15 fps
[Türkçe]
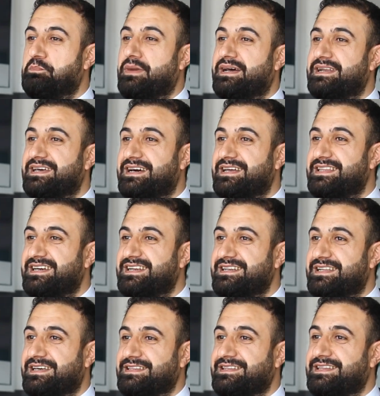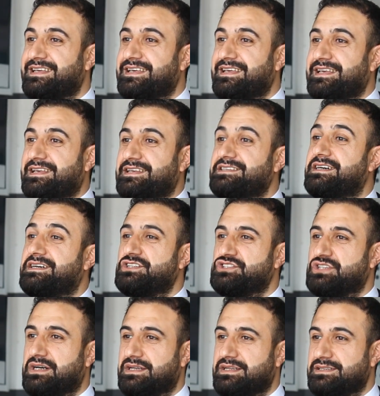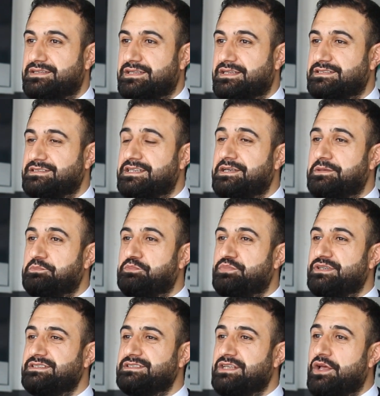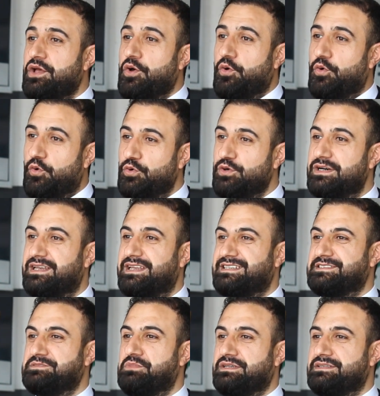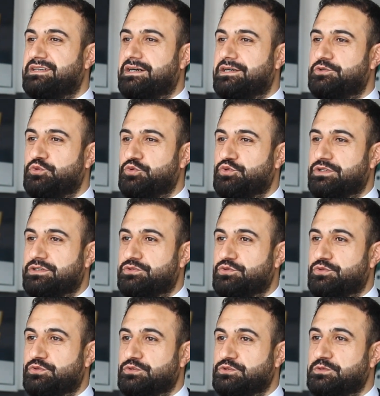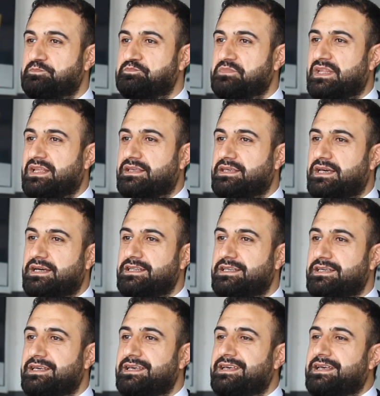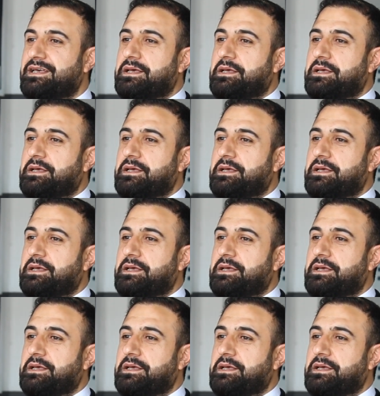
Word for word: markalarla yarış halindeyiz. Biz o klasmanda akü üretiyoruz. Yani